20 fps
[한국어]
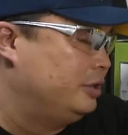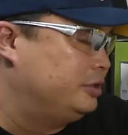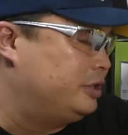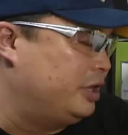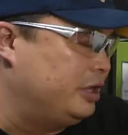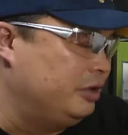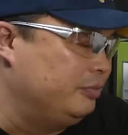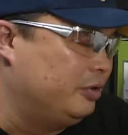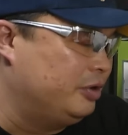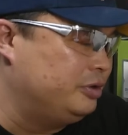자,
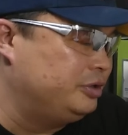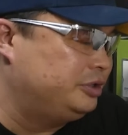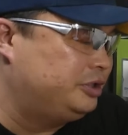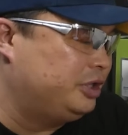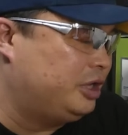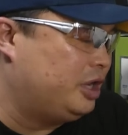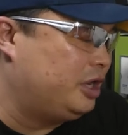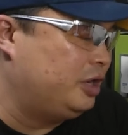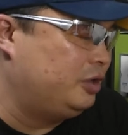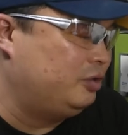이번
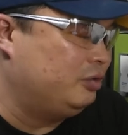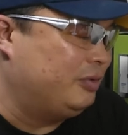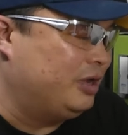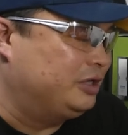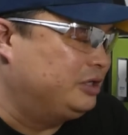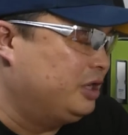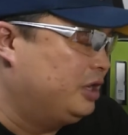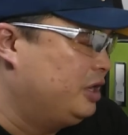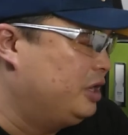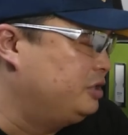시간에도
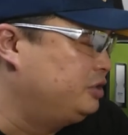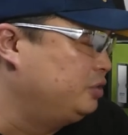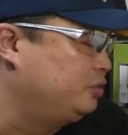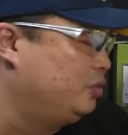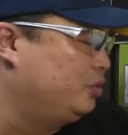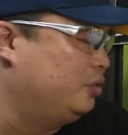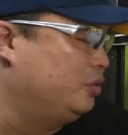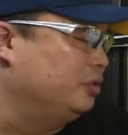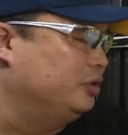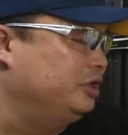
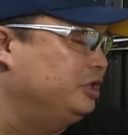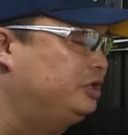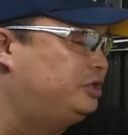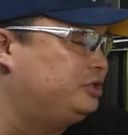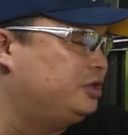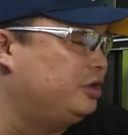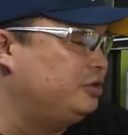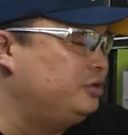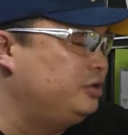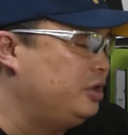마찬가지로
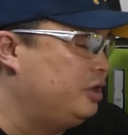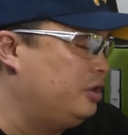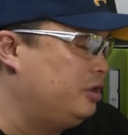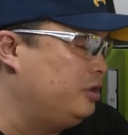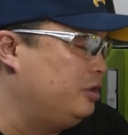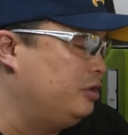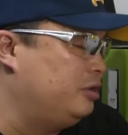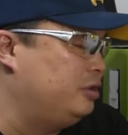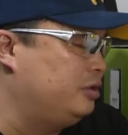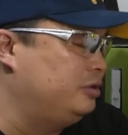이천
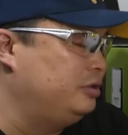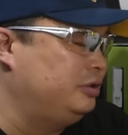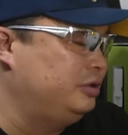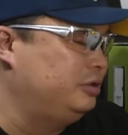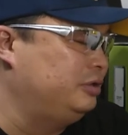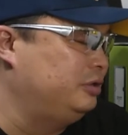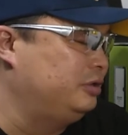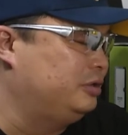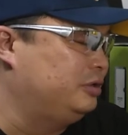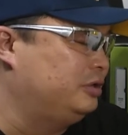
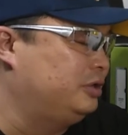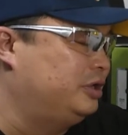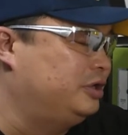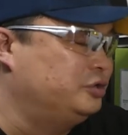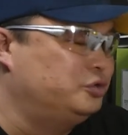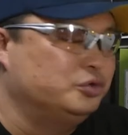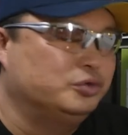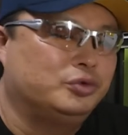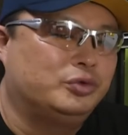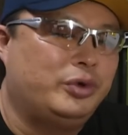년
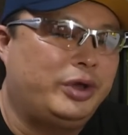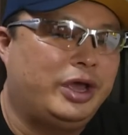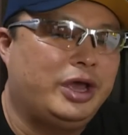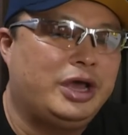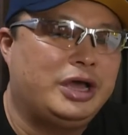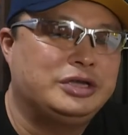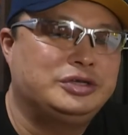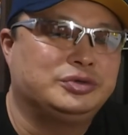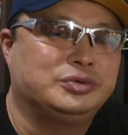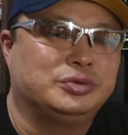기준으로
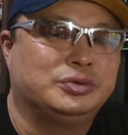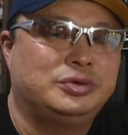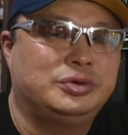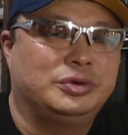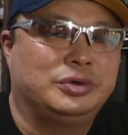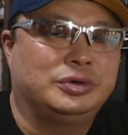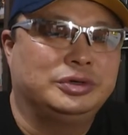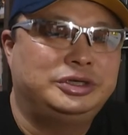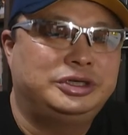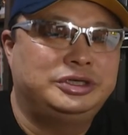
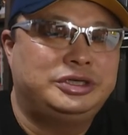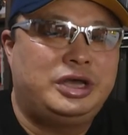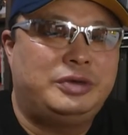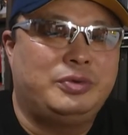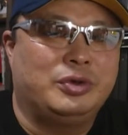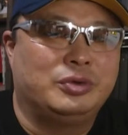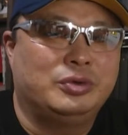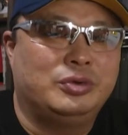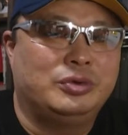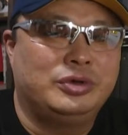해가지고 시세
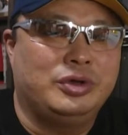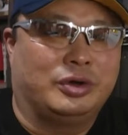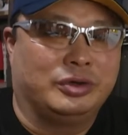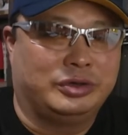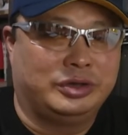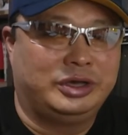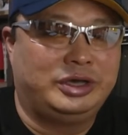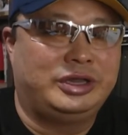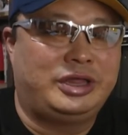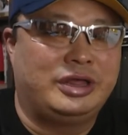변동이
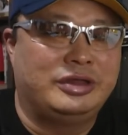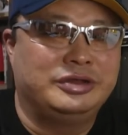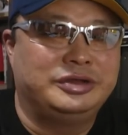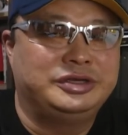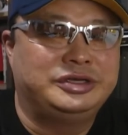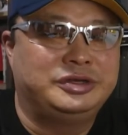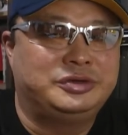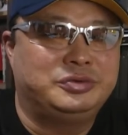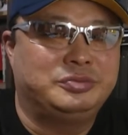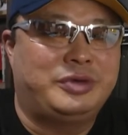어떻게
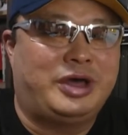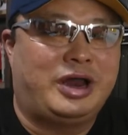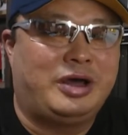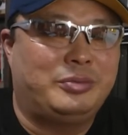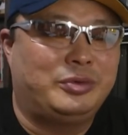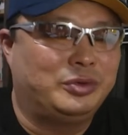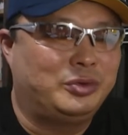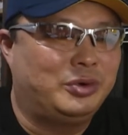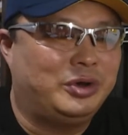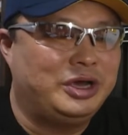됐는지 좀
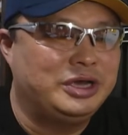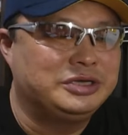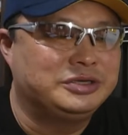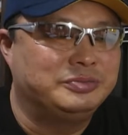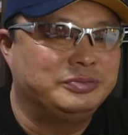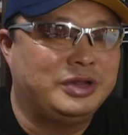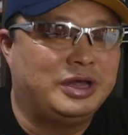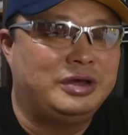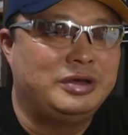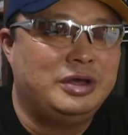알아보도록
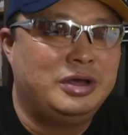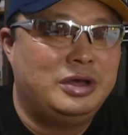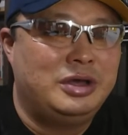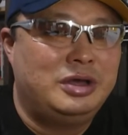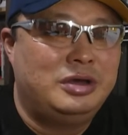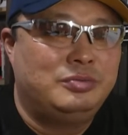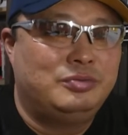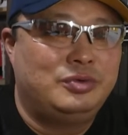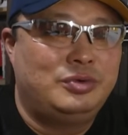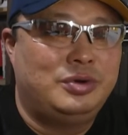하겠습니다.
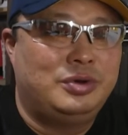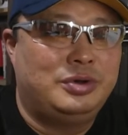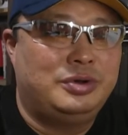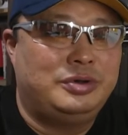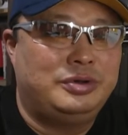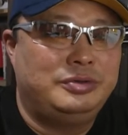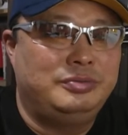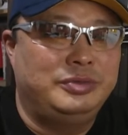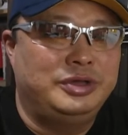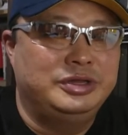
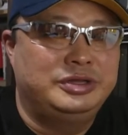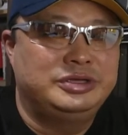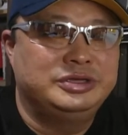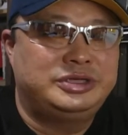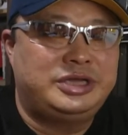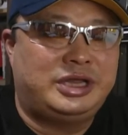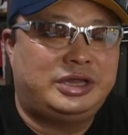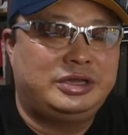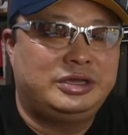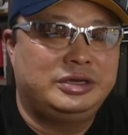물론
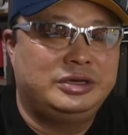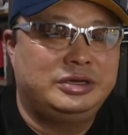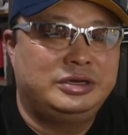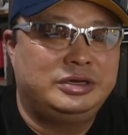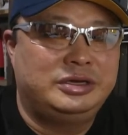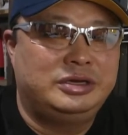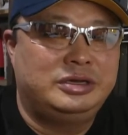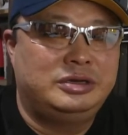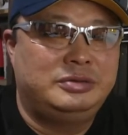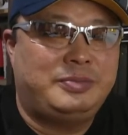
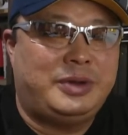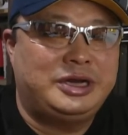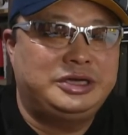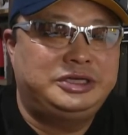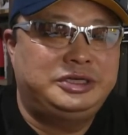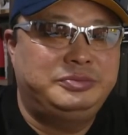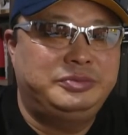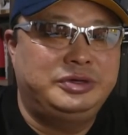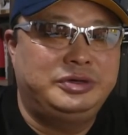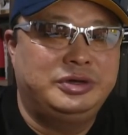민트세트는
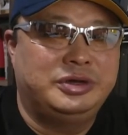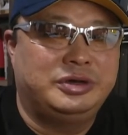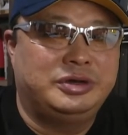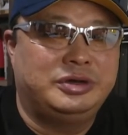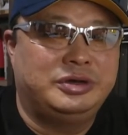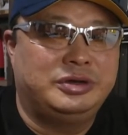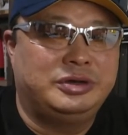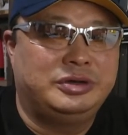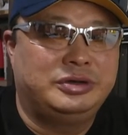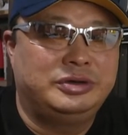팔십이
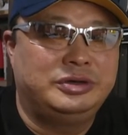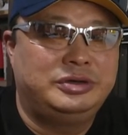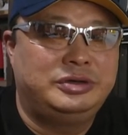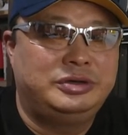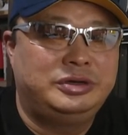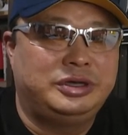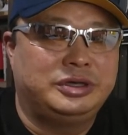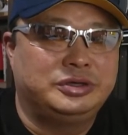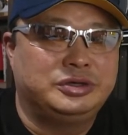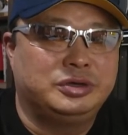
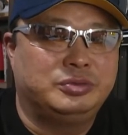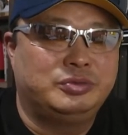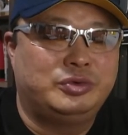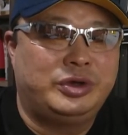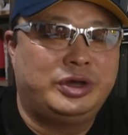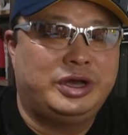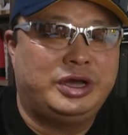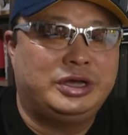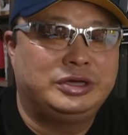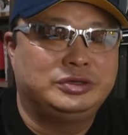년을
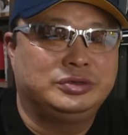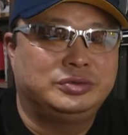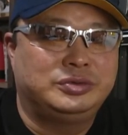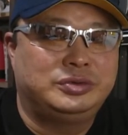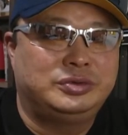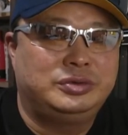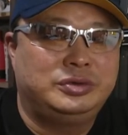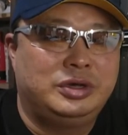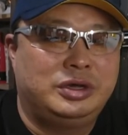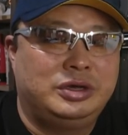기점으로
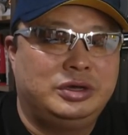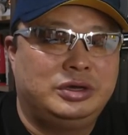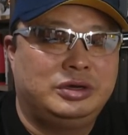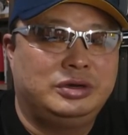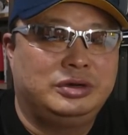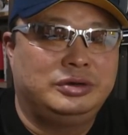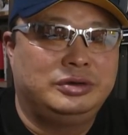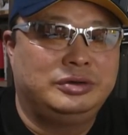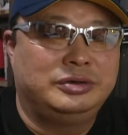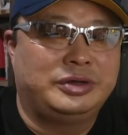해가지고
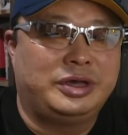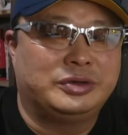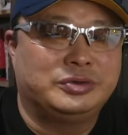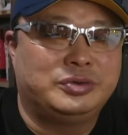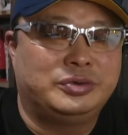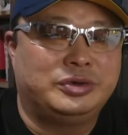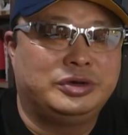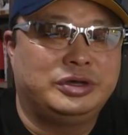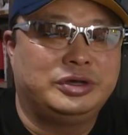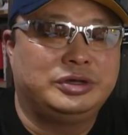어
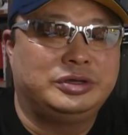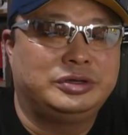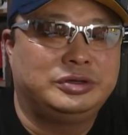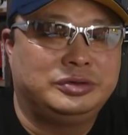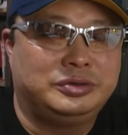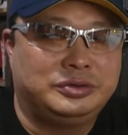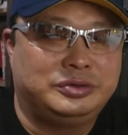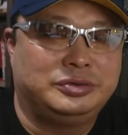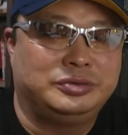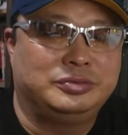계속 이렇게
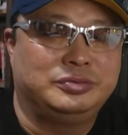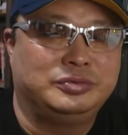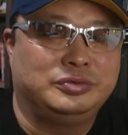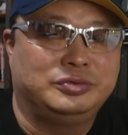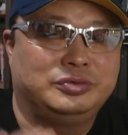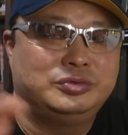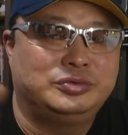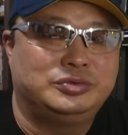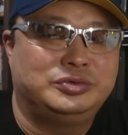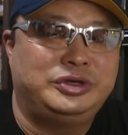좀
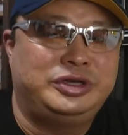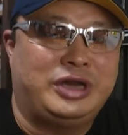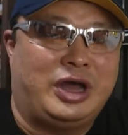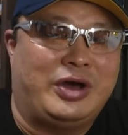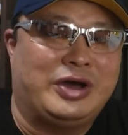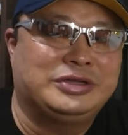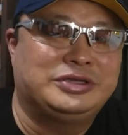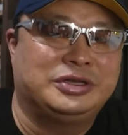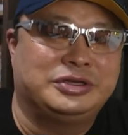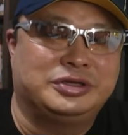꾸준히
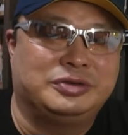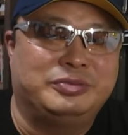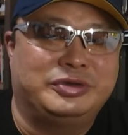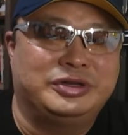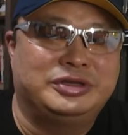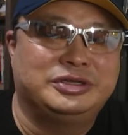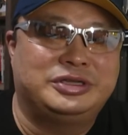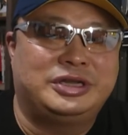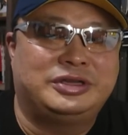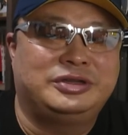나왔었죠.
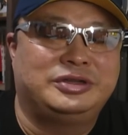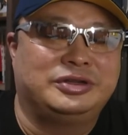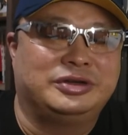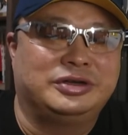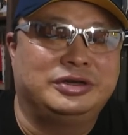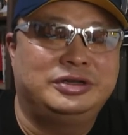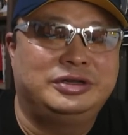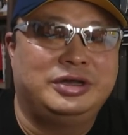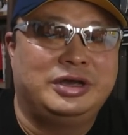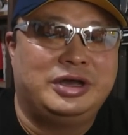
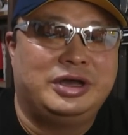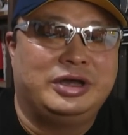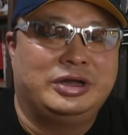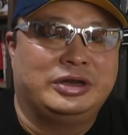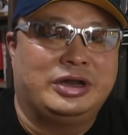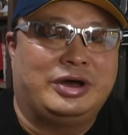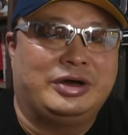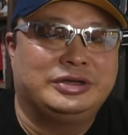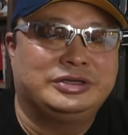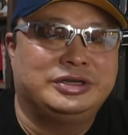민트세트들은
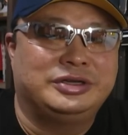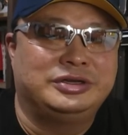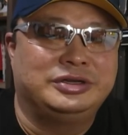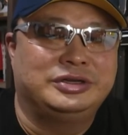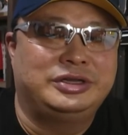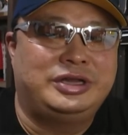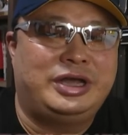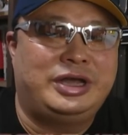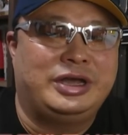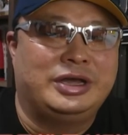
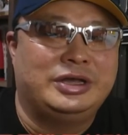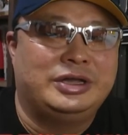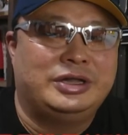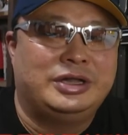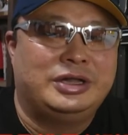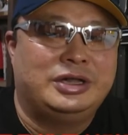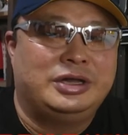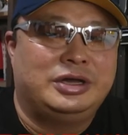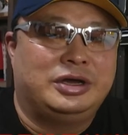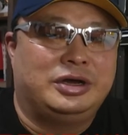나왔었는데
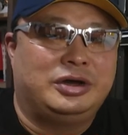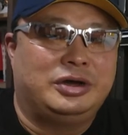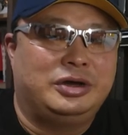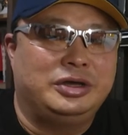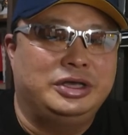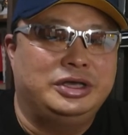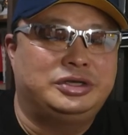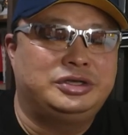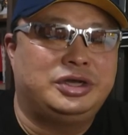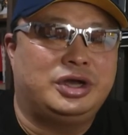어
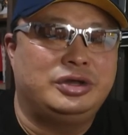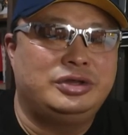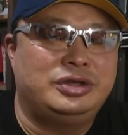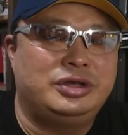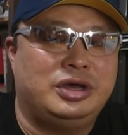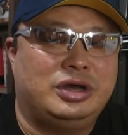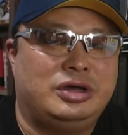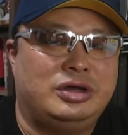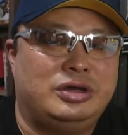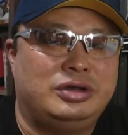이천
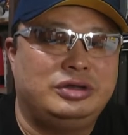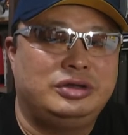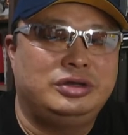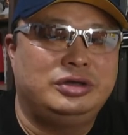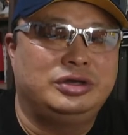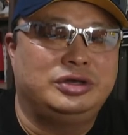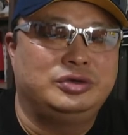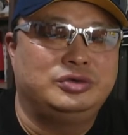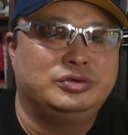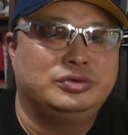년
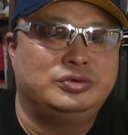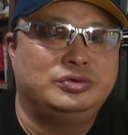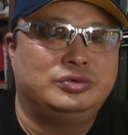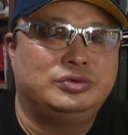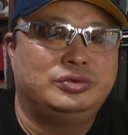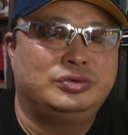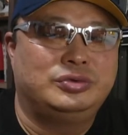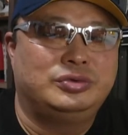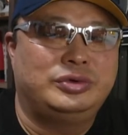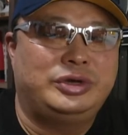
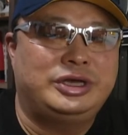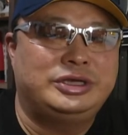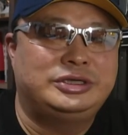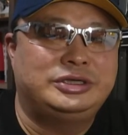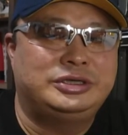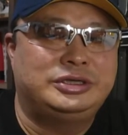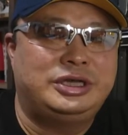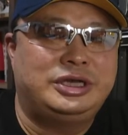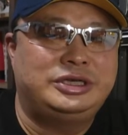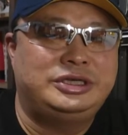기준으로
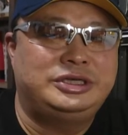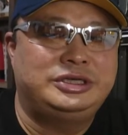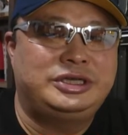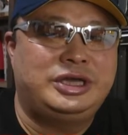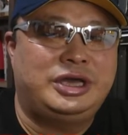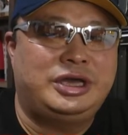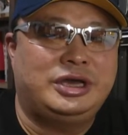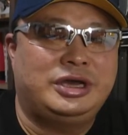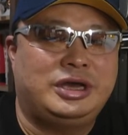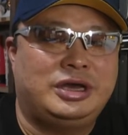했을 때
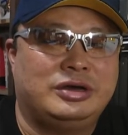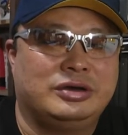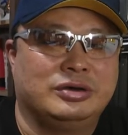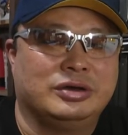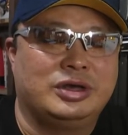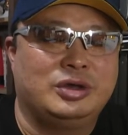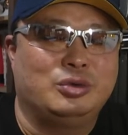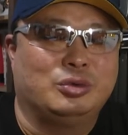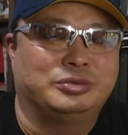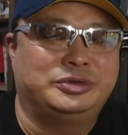시세가
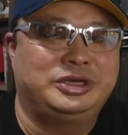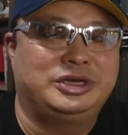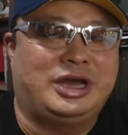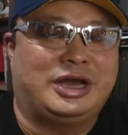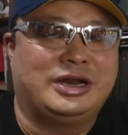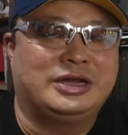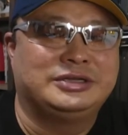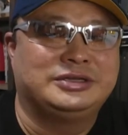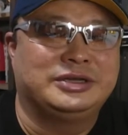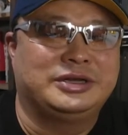그렇게 높진
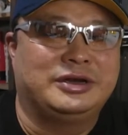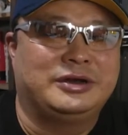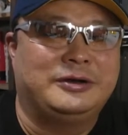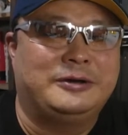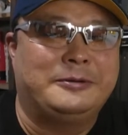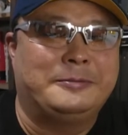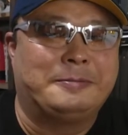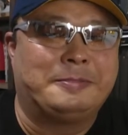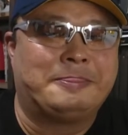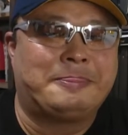
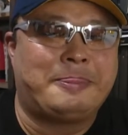않았어요.